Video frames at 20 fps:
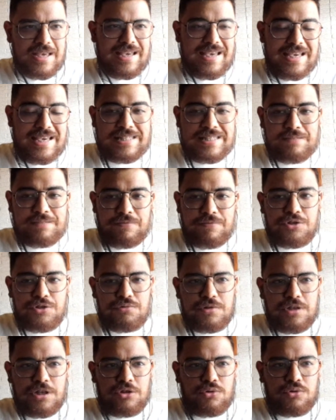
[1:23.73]
Esse
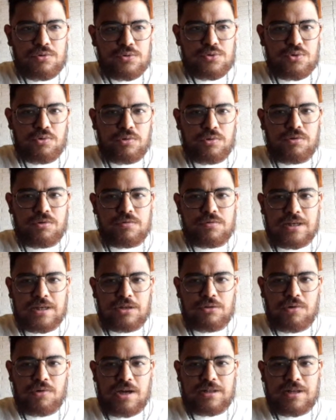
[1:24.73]
vídeo e todos os conteúdos
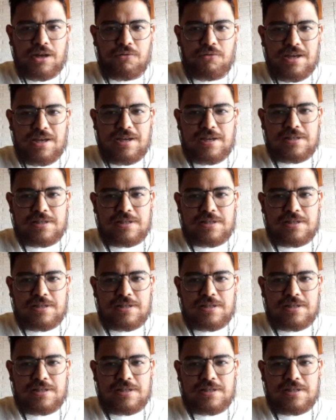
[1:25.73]
aqui do canal